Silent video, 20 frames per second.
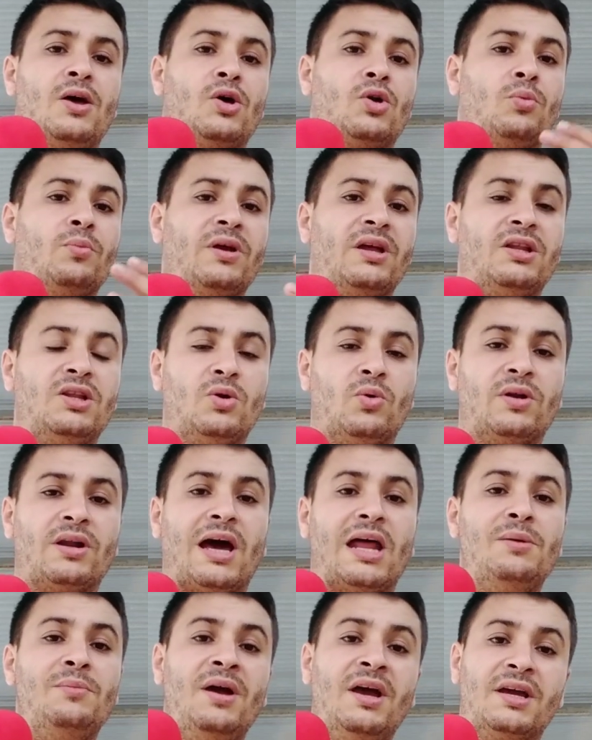رميه نيون
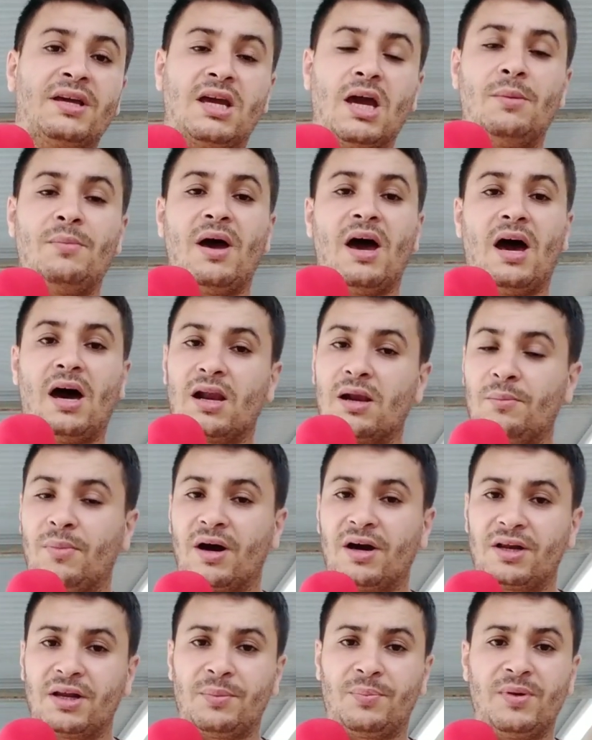المحكمة
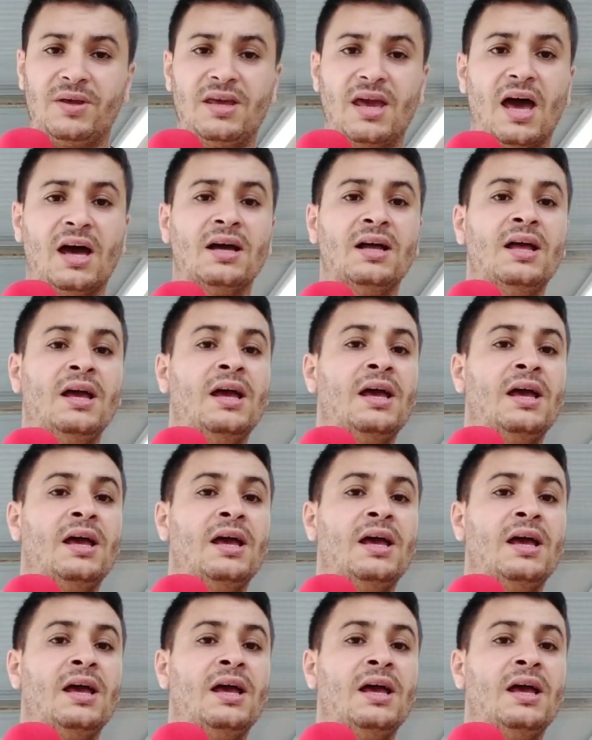المغربية